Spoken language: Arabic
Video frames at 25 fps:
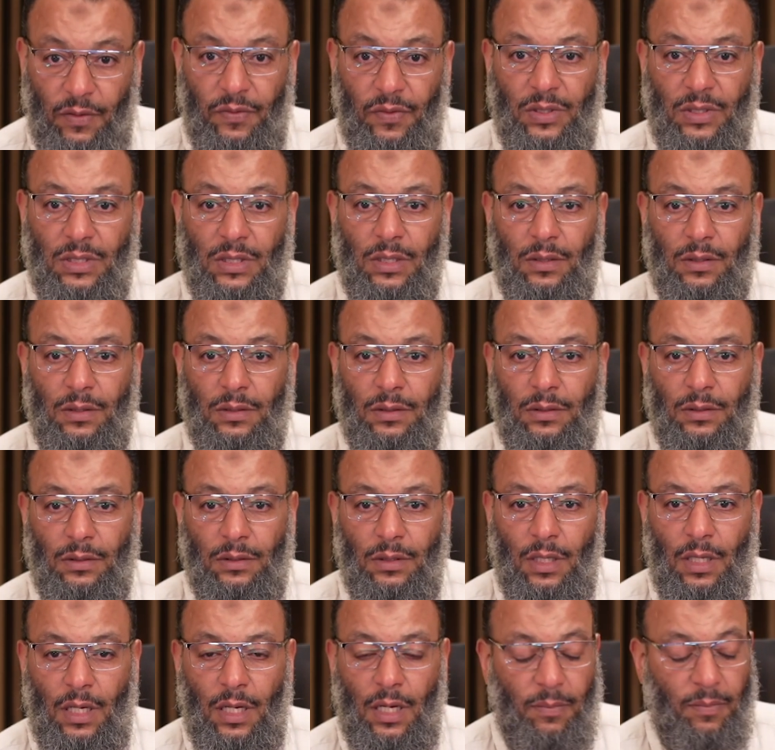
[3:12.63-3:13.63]
في الله
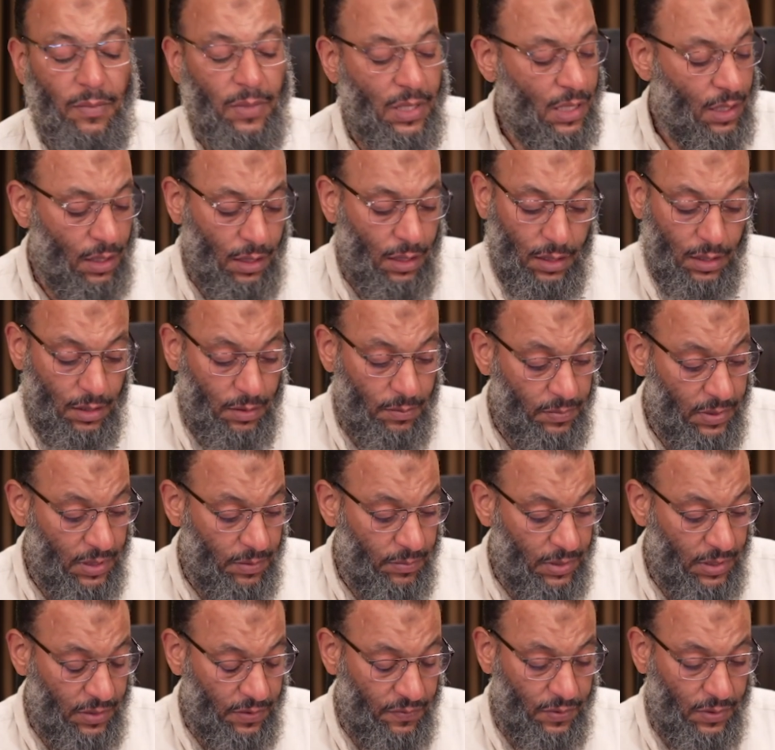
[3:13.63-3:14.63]
حبك الله ربنا
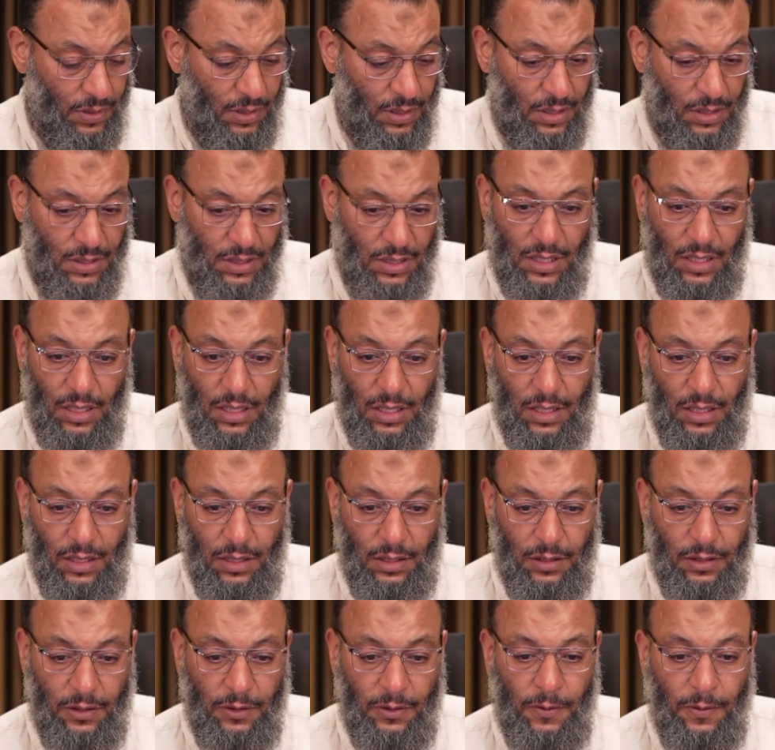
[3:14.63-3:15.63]
يبارك فيك جزاك الله خيرا
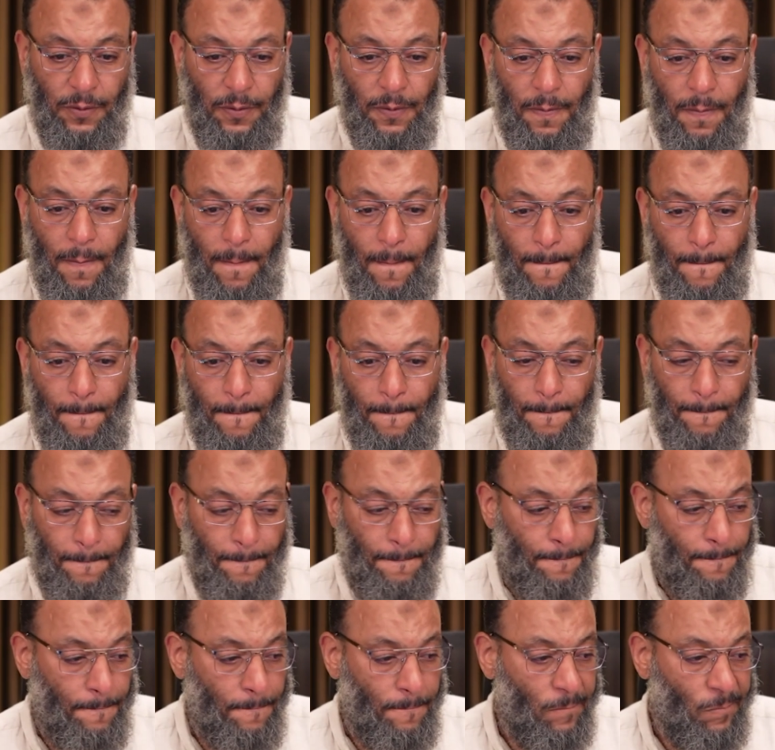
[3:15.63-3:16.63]

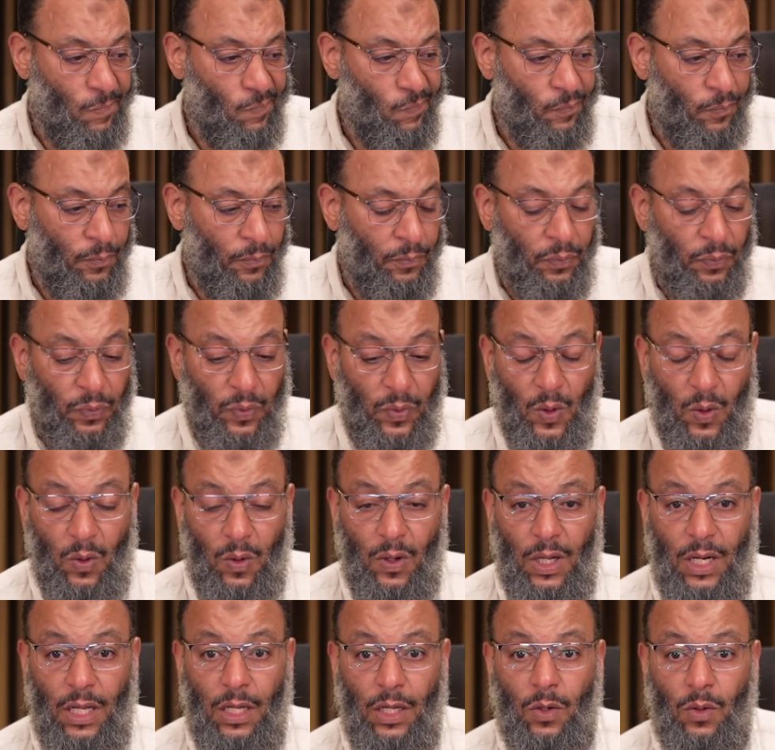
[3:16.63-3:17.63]
السلام عليكم
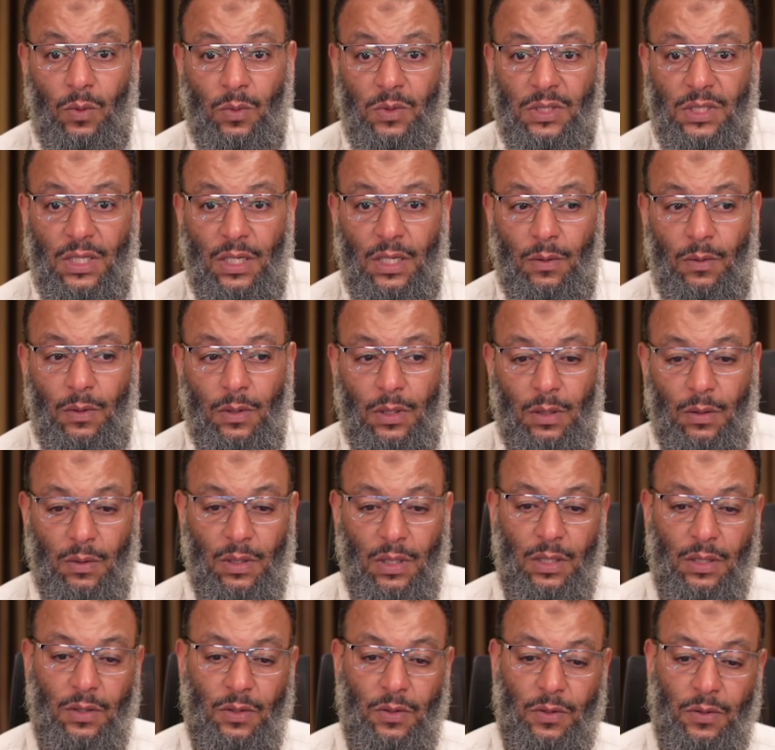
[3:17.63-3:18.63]
وعليكم السلام ورحمة الله
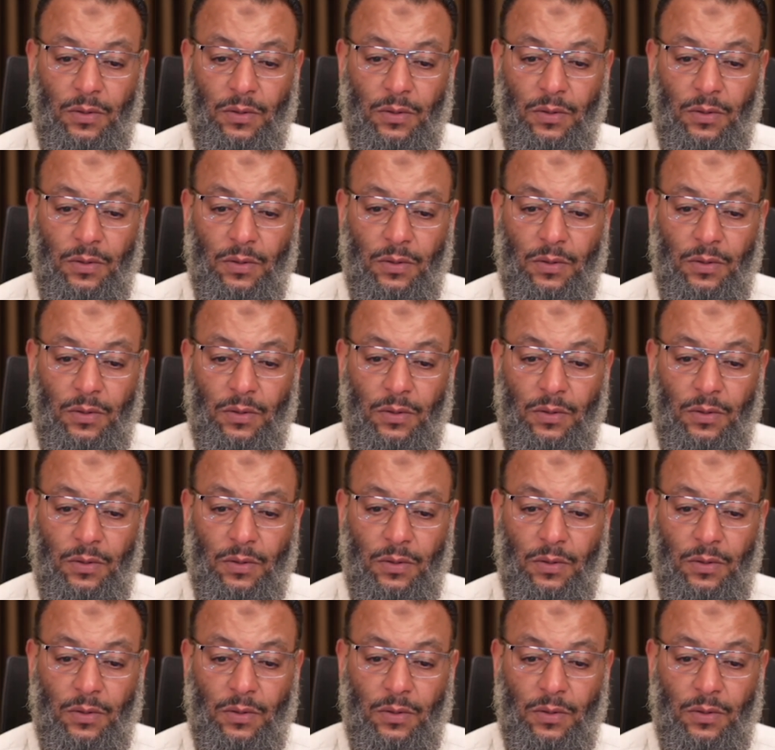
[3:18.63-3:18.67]
وبركاته